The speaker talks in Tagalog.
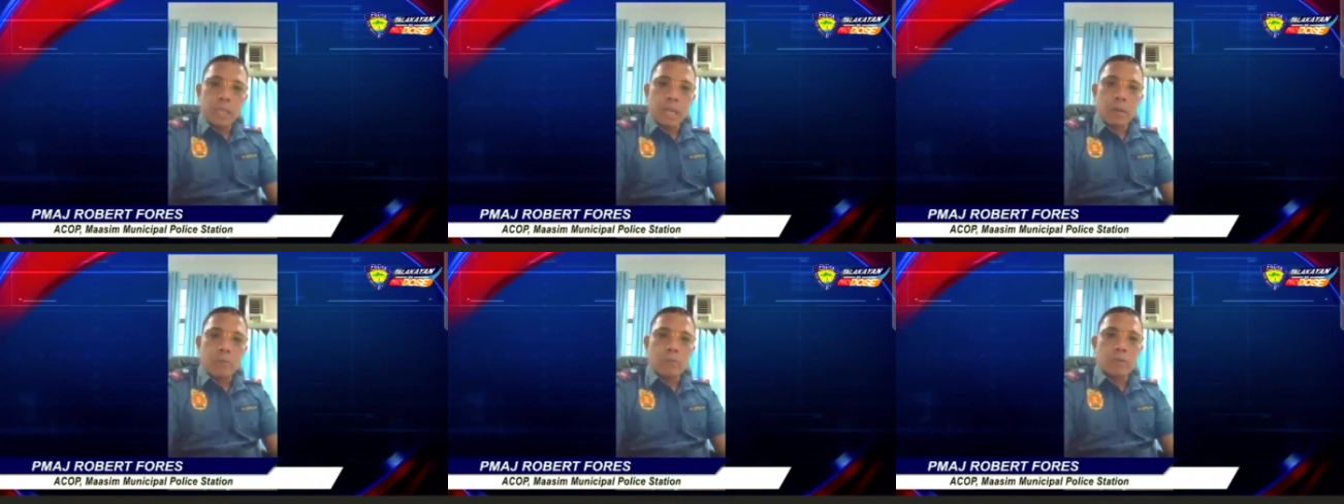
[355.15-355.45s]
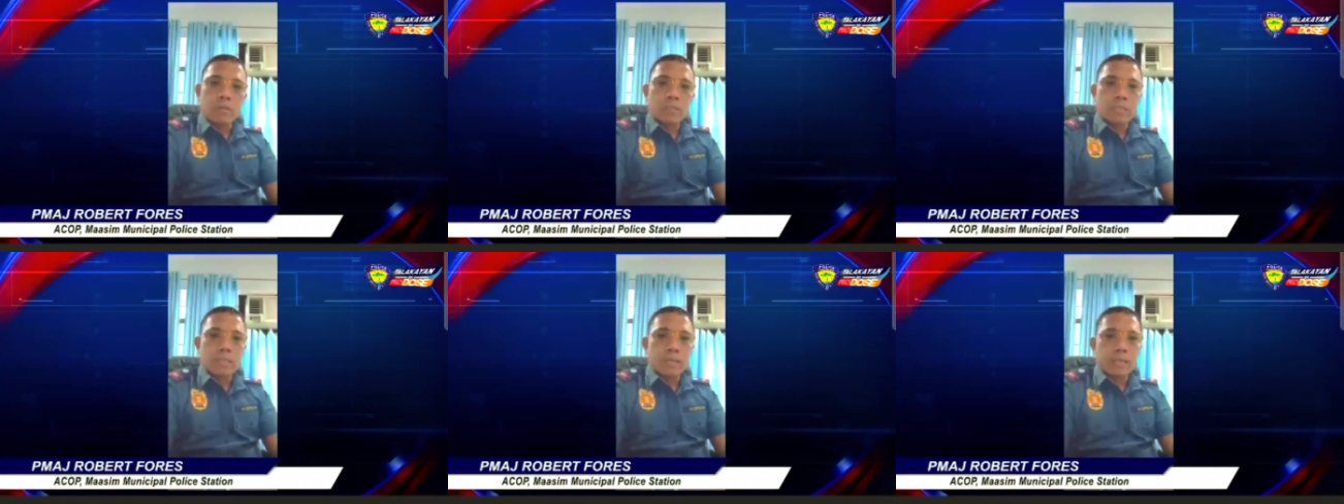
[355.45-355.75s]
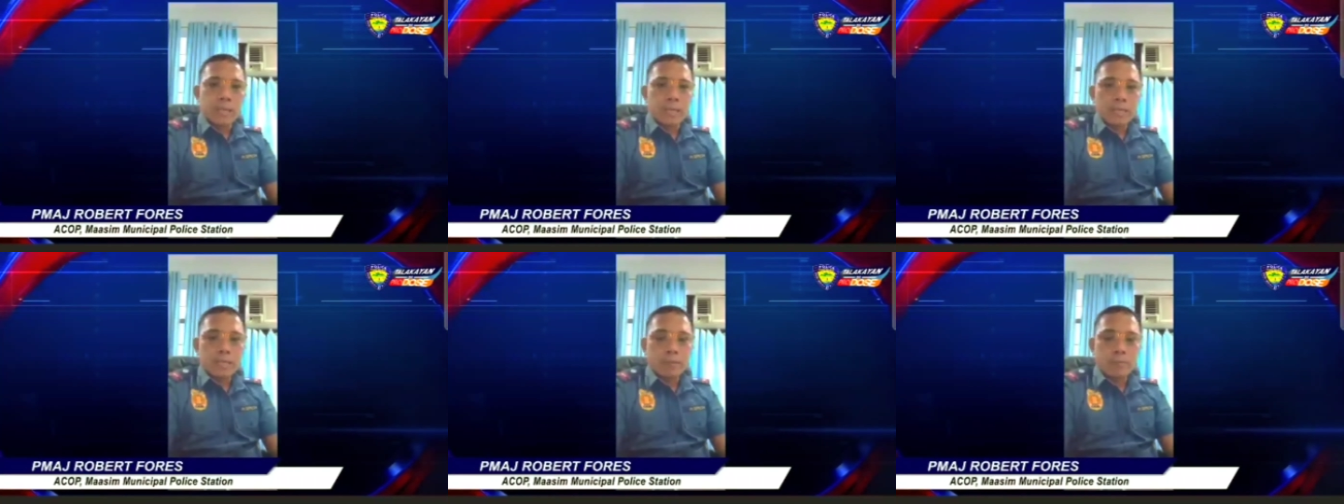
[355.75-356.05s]
our
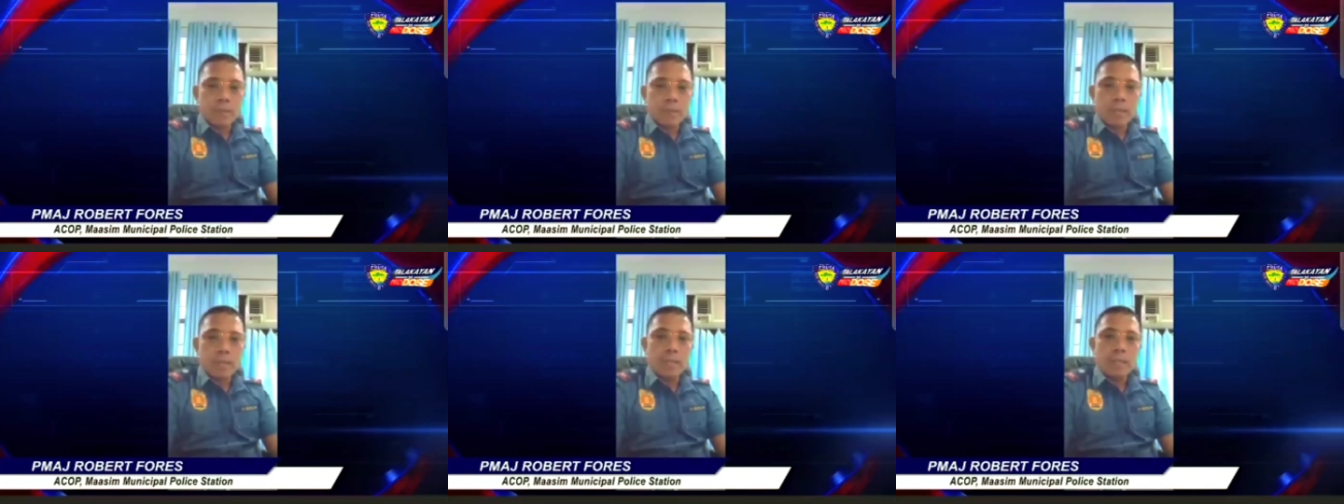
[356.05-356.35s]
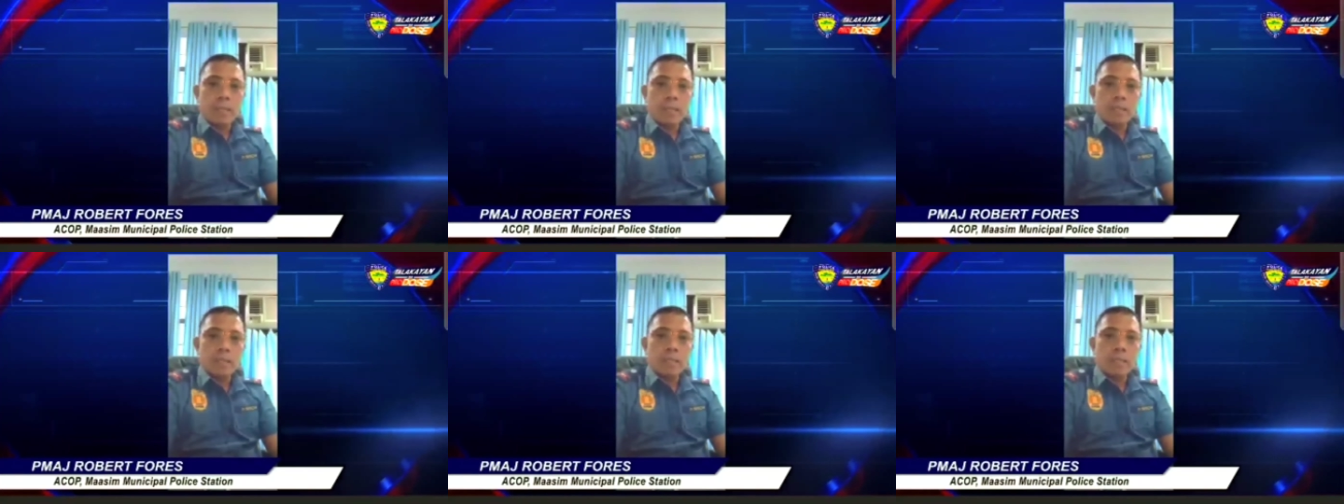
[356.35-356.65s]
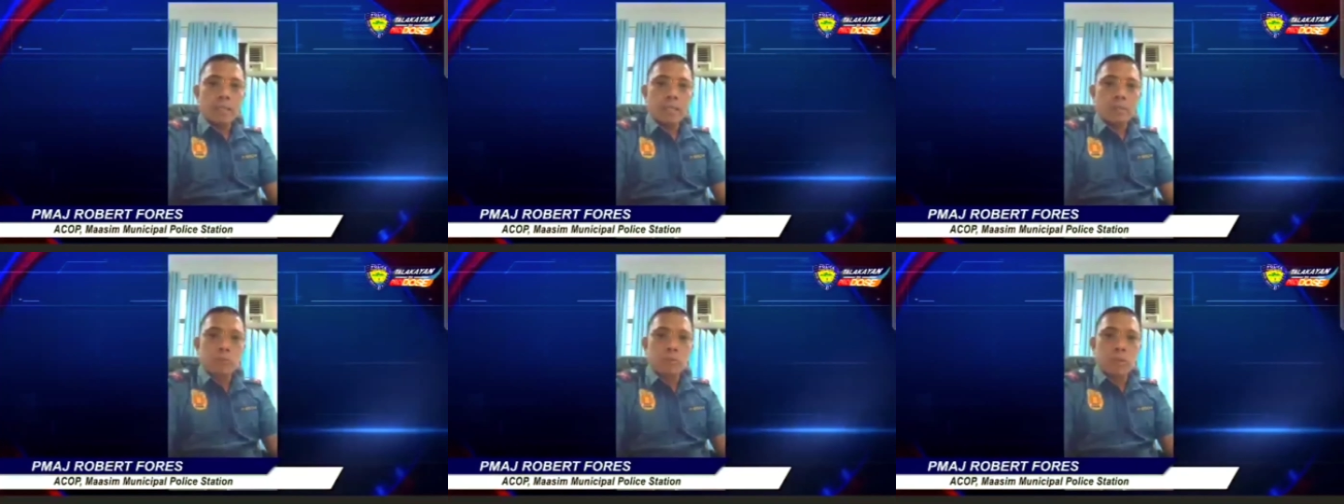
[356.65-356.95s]
Sarangani Bay,
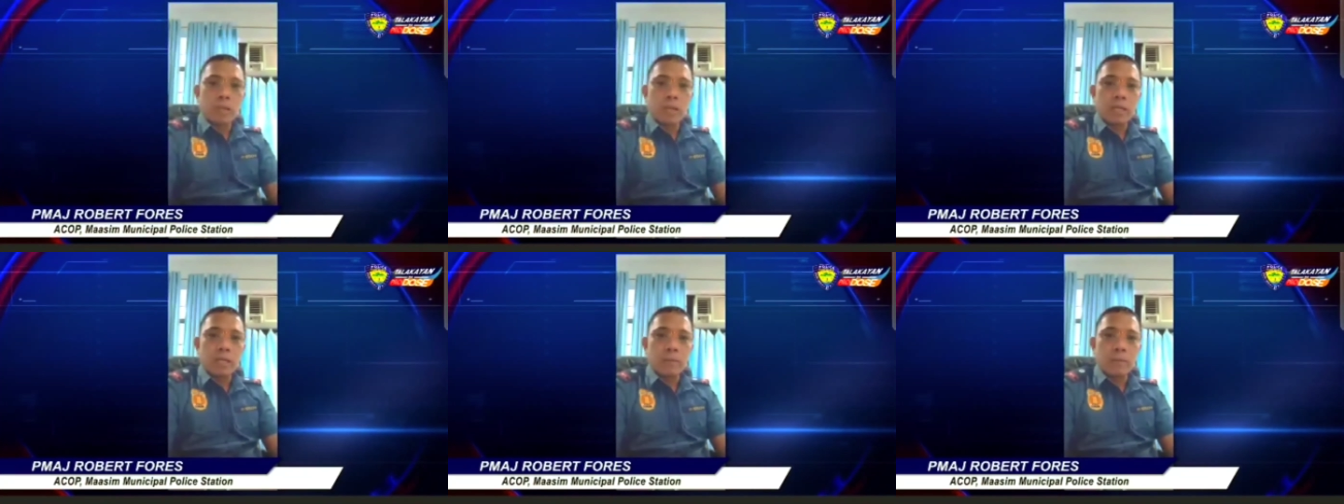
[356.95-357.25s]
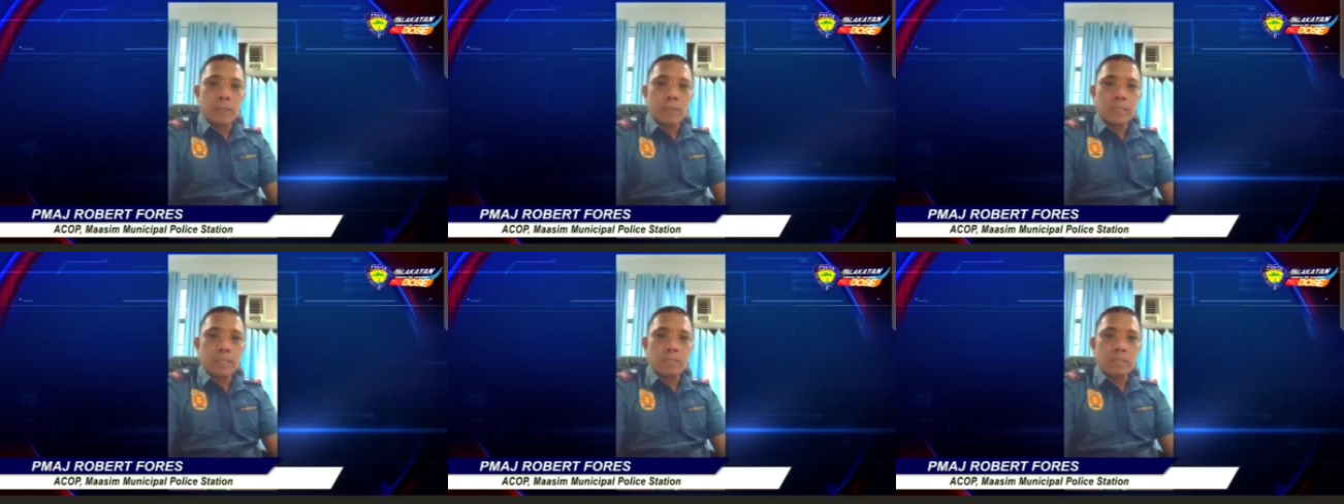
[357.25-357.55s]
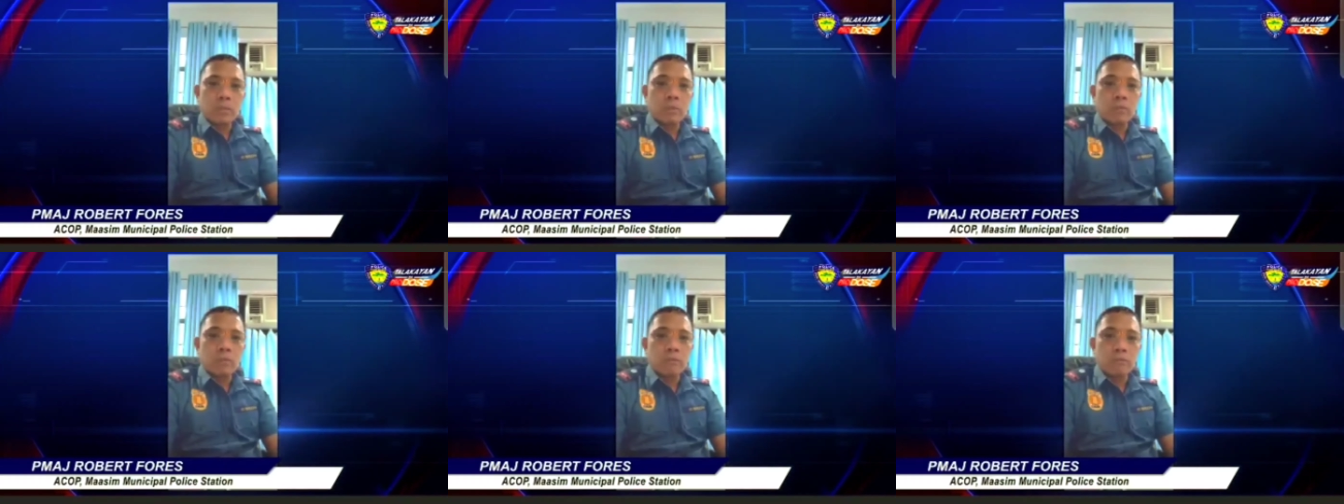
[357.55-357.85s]
that we are
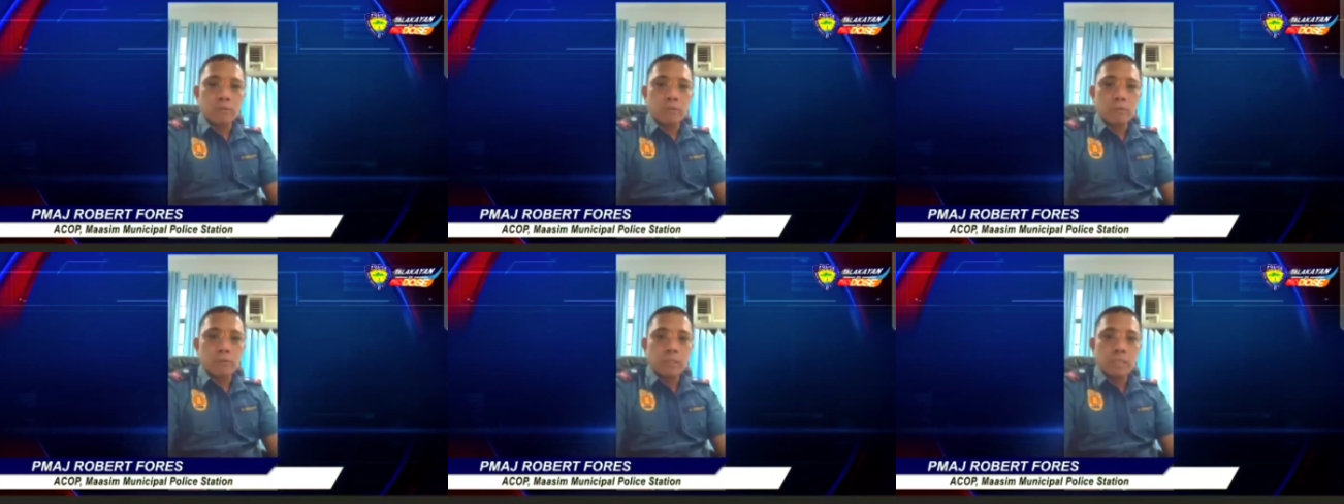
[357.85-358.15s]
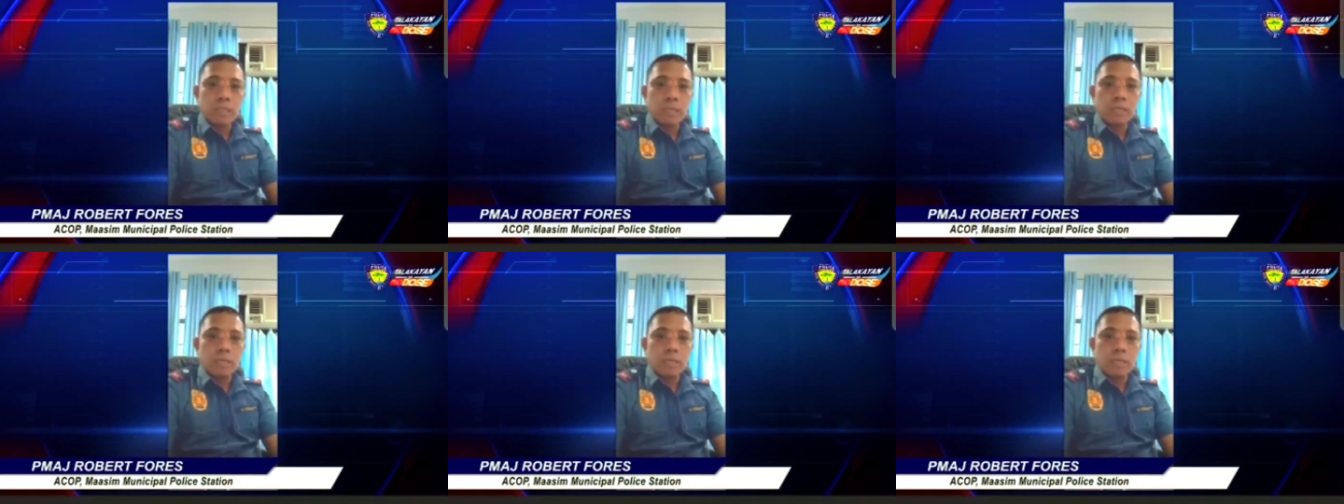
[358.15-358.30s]
dependent on food,